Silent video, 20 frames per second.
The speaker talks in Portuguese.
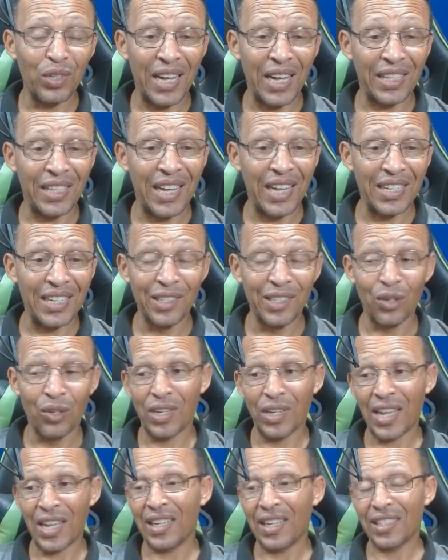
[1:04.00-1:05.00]
muito
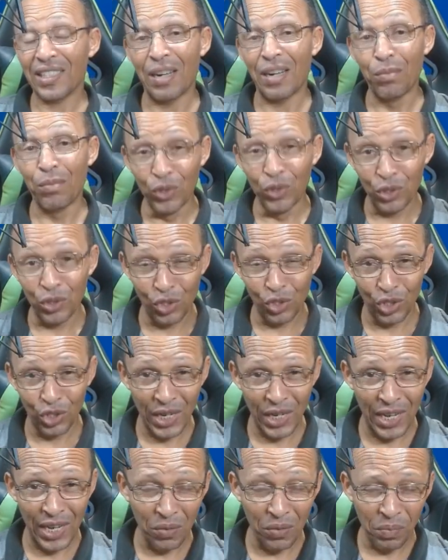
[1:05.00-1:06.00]
cartaz e não quer gastar
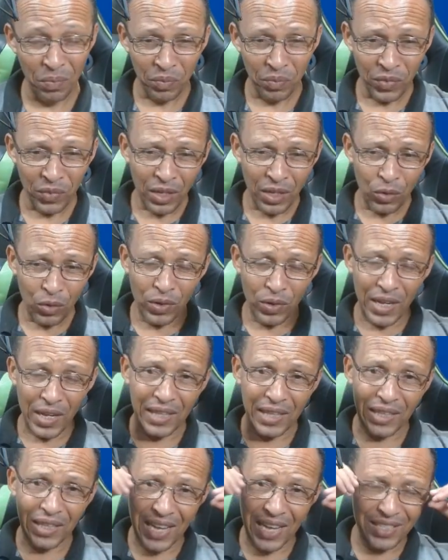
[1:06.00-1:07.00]
muito dinheiro
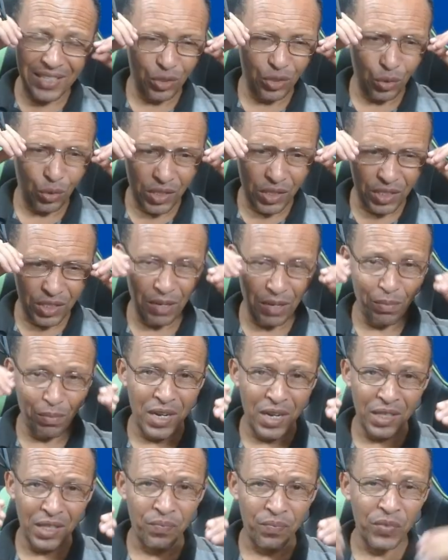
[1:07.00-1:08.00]
com cartazes toda
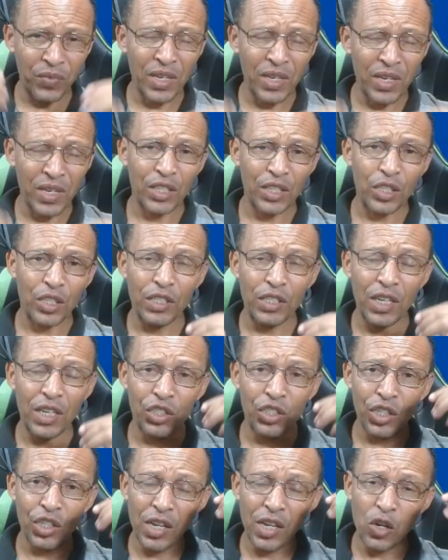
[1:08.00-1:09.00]
semana, é só
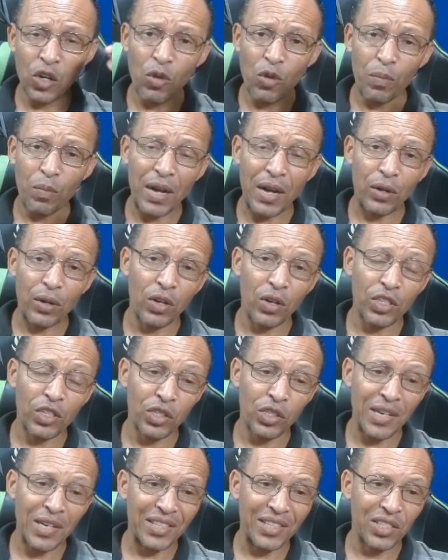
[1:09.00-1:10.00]
você adquirir o meu
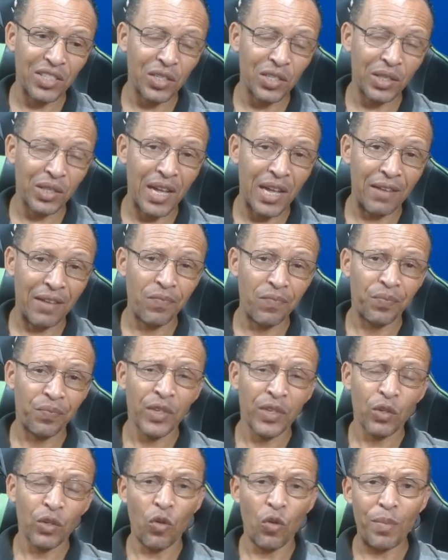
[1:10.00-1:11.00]
pacote de artes
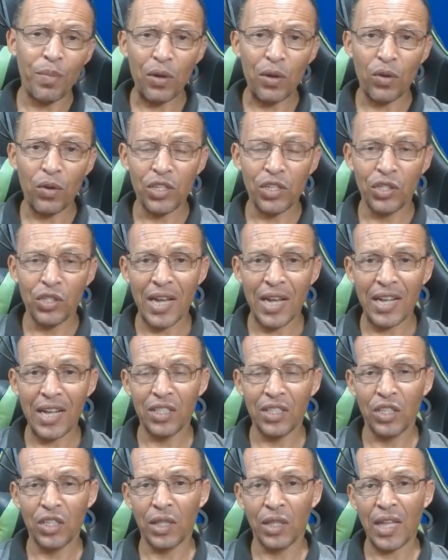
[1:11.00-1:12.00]
editável. Com o pacote
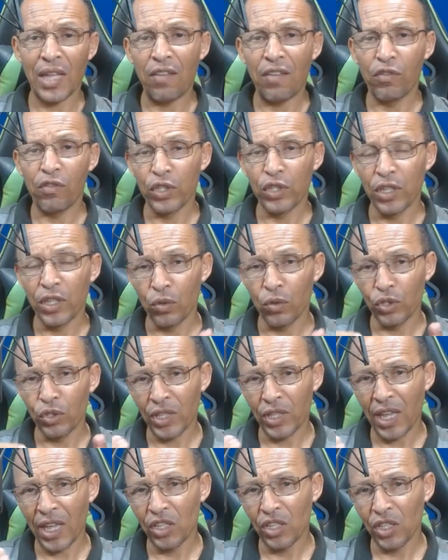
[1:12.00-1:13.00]
de artes editável,
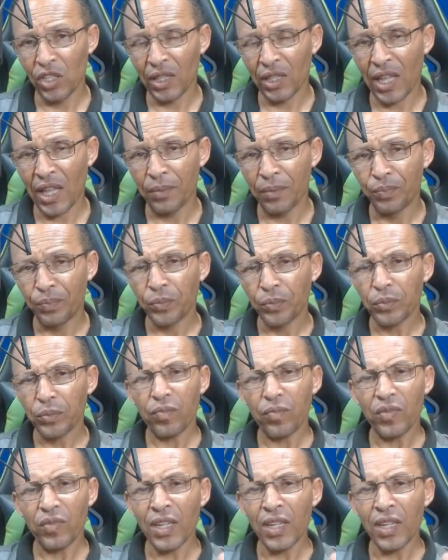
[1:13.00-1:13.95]
você consegue editar